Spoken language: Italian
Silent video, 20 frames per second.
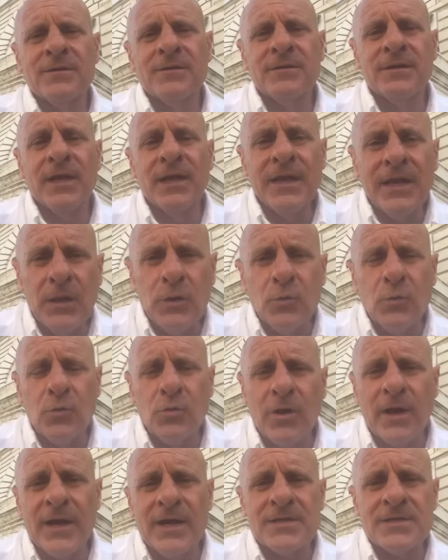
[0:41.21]

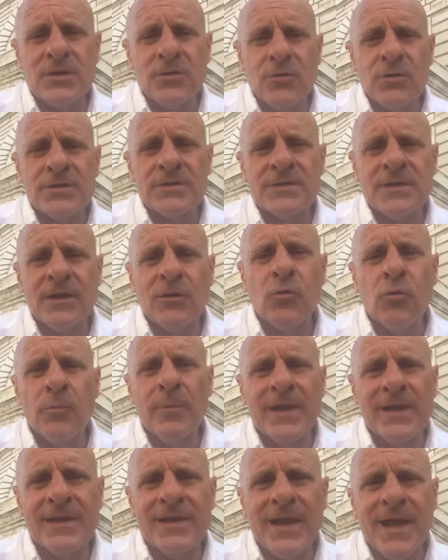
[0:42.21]
delinquono a casa nostra, come
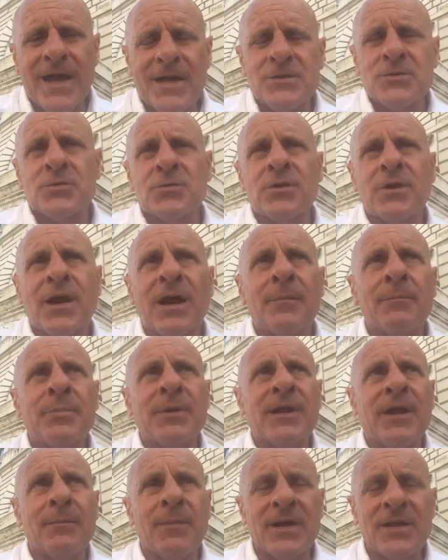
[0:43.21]
il caso
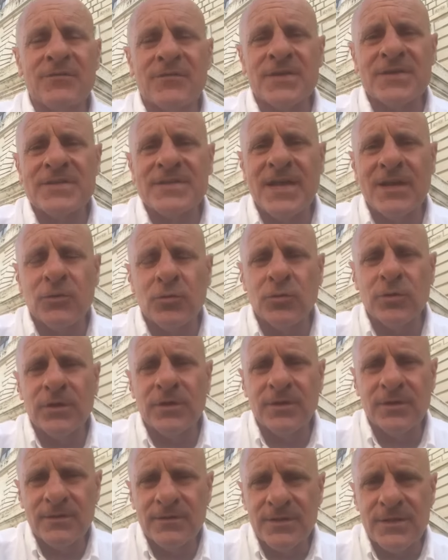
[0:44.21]
appena manifestato e
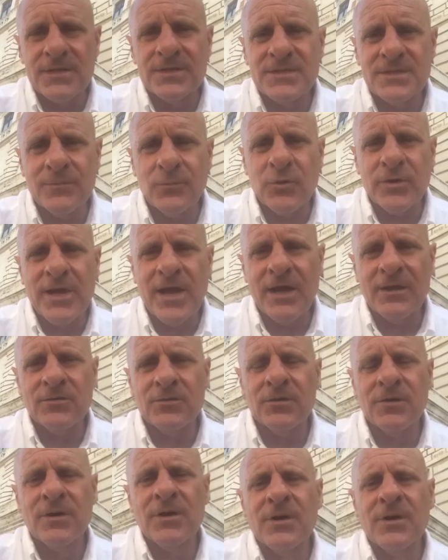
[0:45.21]
testimoniato,